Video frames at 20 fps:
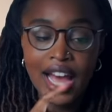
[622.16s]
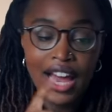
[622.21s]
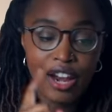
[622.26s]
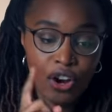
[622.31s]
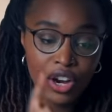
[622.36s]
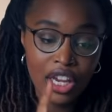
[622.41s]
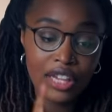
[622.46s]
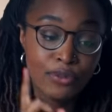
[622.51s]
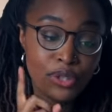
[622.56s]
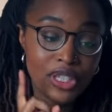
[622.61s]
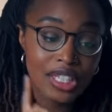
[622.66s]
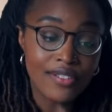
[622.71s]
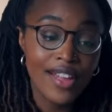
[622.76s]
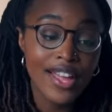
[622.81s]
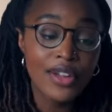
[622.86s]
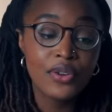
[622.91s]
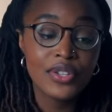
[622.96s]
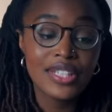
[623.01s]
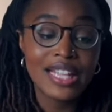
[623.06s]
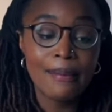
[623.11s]
Alors il faut savoir
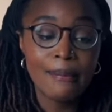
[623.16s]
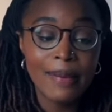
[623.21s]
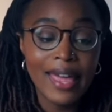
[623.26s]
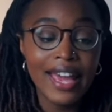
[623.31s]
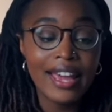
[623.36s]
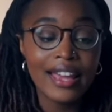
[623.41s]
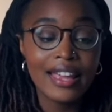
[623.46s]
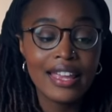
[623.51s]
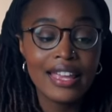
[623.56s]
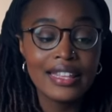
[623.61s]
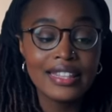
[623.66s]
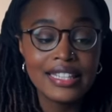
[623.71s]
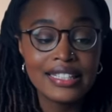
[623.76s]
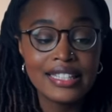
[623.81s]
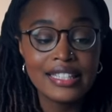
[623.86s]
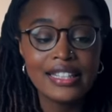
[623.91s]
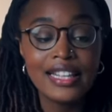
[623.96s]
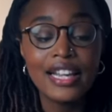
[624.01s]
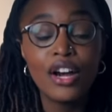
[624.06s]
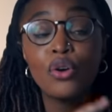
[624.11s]
que sa mère est
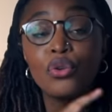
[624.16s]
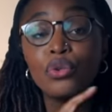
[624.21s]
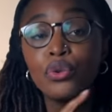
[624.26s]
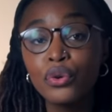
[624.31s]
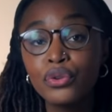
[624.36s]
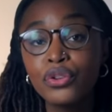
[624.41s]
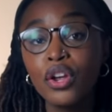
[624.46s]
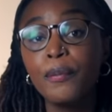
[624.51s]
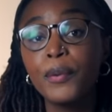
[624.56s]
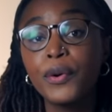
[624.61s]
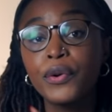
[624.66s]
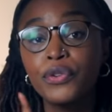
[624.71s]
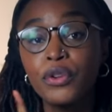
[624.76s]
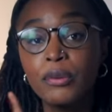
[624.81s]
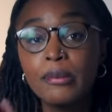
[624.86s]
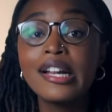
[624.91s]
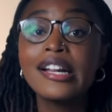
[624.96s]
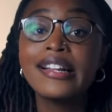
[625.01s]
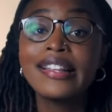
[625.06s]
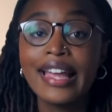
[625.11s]
décédée en octobre
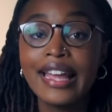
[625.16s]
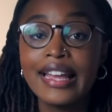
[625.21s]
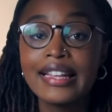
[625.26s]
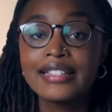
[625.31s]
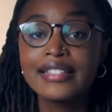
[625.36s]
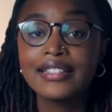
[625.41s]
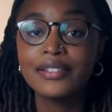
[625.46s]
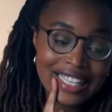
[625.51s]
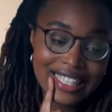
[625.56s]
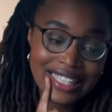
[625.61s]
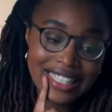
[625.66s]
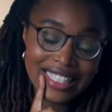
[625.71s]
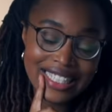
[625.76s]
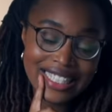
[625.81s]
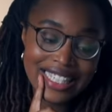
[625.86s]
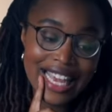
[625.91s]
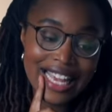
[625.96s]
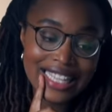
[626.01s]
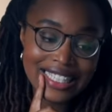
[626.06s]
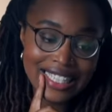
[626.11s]
2013. Et ce
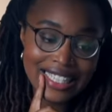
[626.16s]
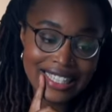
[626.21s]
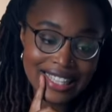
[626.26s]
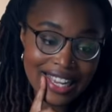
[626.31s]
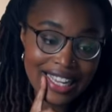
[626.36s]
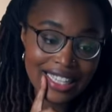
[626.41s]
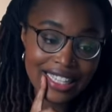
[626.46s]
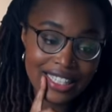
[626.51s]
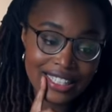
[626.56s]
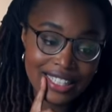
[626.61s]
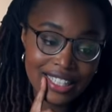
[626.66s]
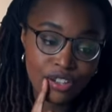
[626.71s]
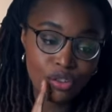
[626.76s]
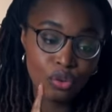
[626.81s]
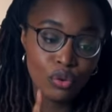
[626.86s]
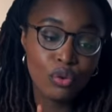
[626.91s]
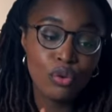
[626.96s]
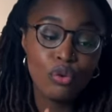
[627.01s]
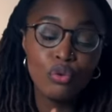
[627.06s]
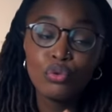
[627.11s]
qui est assez dingue, c'est
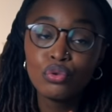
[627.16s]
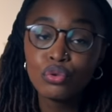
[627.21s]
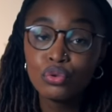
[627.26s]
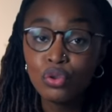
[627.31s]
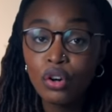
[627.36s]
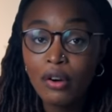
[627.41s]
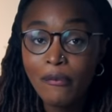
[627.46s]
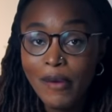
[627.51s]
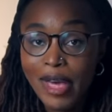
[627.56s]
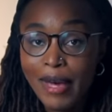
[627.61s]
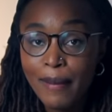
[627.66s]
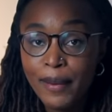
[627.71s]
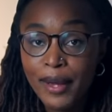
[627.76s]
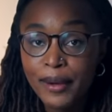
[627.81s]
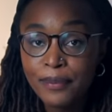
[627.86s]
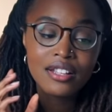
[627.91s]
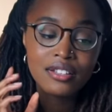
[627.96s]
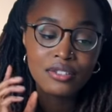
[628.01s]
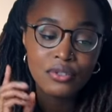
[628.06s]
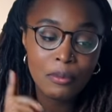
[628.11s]
que le jour
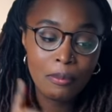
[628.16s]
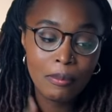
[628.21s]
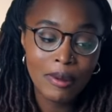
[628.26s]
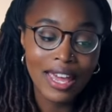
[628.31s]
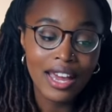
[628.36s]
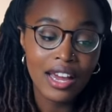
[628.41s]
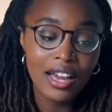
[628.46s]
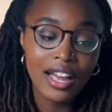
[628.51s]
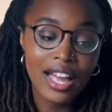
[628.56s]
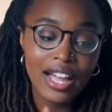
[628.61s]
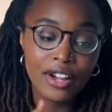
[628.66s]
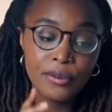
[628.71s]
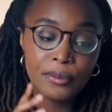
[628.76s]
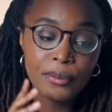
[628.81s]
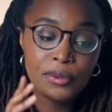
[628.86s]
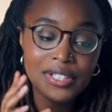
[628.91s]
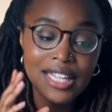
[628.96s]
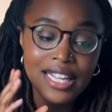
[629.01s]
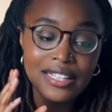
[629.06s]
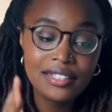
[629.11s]
même, son père a
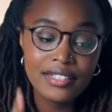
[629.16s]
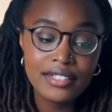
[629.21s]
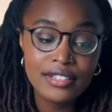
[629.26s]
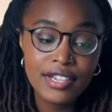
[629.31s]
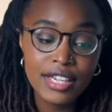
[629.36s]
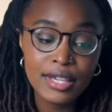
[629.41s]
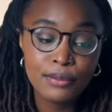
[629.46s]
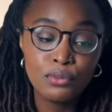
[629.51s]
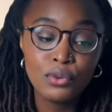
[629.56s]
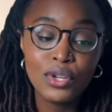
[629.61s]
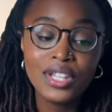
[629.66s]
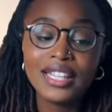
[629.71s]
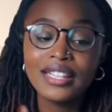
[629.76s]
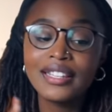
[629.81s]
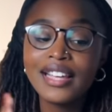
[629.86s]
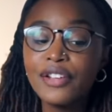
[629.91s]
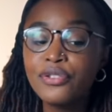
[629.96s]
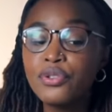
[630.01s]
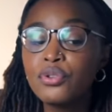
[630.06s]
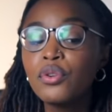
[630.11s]
commencé à distribuer des
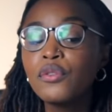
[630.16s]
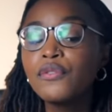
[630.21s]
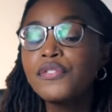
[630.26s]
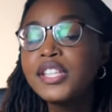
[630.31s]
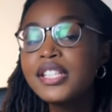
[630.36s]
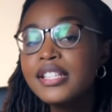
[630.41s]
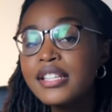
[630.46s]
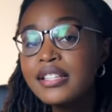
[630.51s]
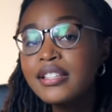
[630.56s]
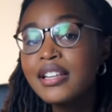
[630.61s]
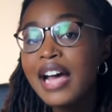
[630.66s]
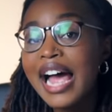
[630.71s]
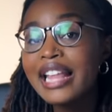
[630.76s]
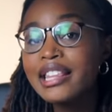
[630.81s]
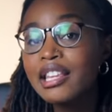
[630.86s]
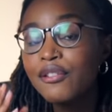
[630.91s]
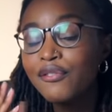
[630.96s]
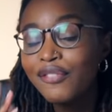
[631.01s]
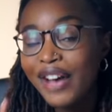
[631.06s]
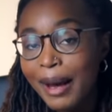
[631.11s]
cartes de visite à
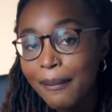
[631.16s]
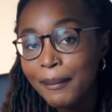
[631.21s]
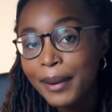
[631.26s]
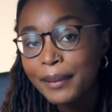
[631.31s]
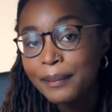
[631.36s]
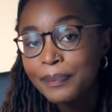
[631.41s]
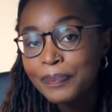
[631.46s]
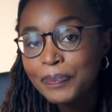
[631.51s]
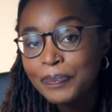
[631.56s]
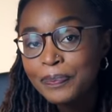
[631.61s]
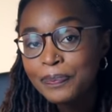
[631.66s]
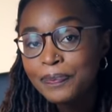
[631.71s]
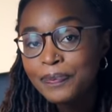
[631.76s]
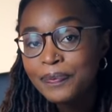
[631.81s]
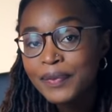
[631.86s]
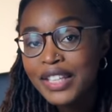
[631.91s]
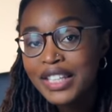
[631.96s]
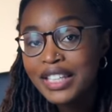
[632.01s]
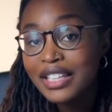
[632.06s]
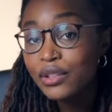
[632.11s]
des femmes
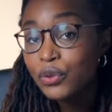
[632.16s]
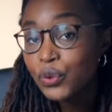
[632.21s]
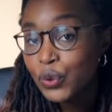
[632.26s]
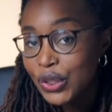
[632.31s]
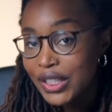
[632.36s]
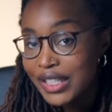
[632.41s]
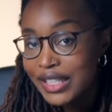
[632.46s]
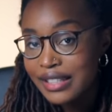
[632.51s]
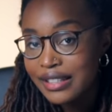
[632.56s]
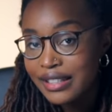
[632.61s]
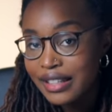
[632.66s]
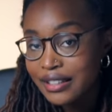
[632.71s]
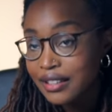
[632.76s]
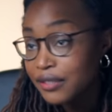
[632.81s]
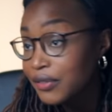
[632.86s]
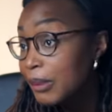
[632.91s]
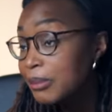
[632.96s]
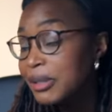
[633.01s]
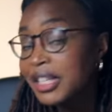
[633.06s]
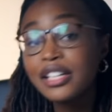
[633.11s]
qu'il courtisait, des
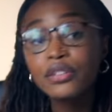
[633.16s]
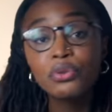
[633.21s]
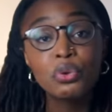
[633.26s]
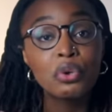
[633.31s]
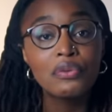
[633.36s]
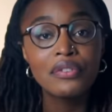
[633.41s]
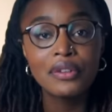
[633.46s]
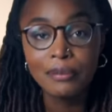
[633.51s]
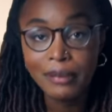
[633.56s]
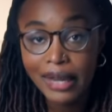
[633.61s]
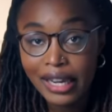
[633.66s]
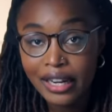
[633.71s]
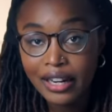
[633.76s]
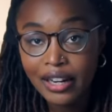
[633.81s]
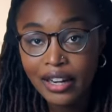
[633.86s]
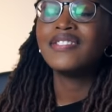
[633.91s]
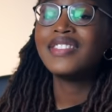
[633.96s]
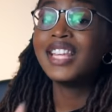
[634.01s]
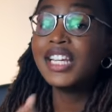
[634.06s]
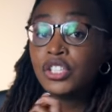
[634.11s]
femmes qu'il trouvait
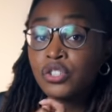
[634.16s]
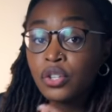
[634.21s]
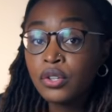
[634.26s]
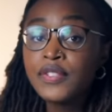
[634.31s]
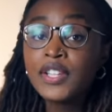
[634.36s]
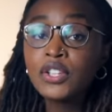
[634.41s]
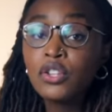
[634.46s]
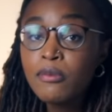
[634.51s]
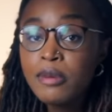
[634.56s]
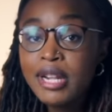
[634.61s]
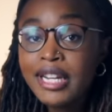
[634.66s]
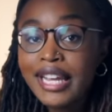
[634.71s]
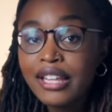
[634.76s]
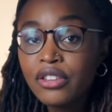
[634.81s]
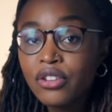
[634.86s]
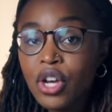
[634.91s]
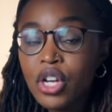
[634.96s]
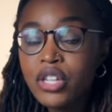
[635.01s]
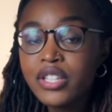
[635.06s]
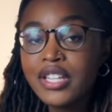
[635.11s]
belles. Dès janvier
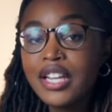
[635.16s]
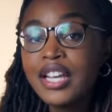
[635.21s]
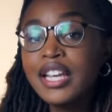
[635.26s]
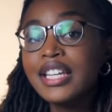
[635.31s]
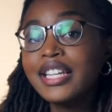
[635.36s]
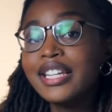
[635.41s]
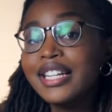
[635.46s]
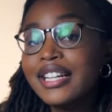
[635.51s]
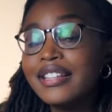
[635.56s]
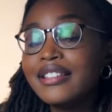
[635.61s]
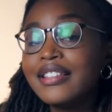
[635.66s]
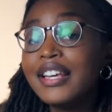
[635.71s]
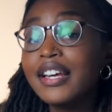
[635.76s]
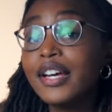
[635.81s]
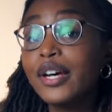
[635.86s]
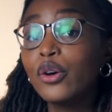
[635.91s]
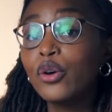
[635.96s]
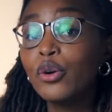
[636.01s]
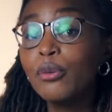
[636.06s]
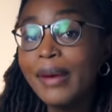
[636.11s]
2014, il était
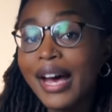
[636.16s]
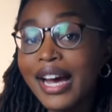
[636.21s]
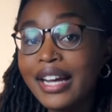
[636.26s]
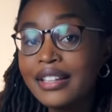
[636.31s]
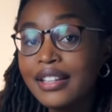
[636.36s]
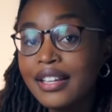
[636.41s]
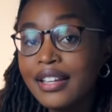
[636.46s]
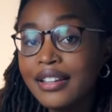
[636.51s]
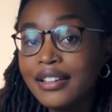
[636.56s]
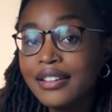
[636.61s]
remarié.